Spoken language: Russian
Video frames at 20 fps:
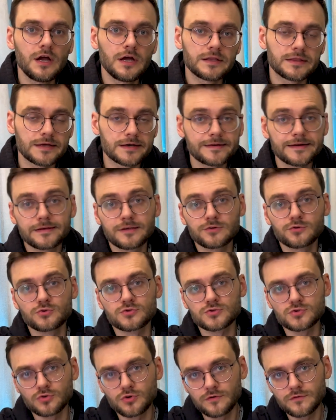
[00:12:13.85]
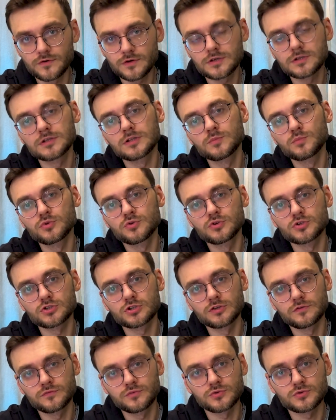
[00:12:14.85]
на каких условиях ты будешь
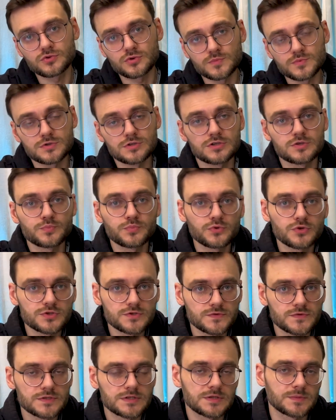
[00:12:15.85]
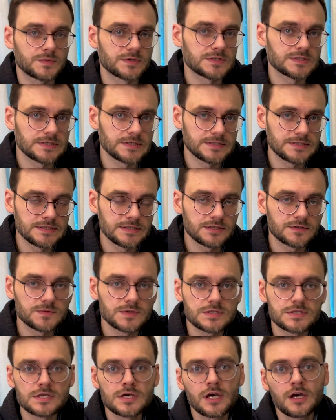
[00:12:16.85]
его, собственно, использовать,
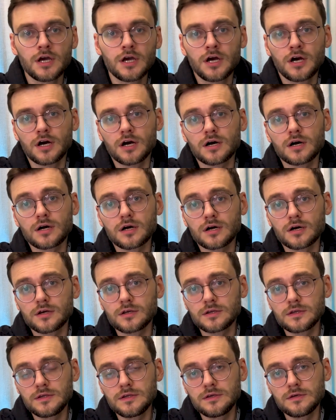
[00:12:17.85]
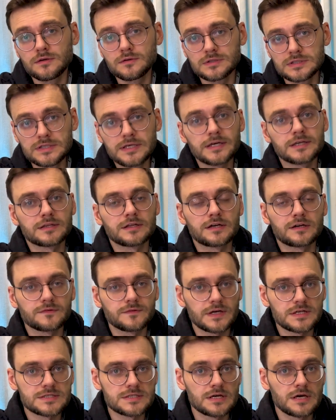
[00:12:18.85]
коммерциализировать а, и не
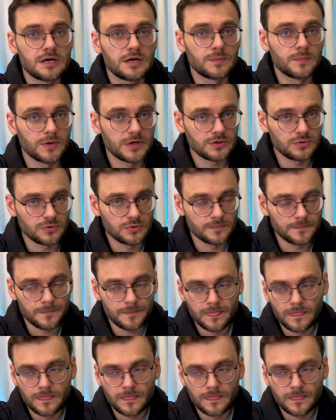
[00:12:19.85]
открывать потом.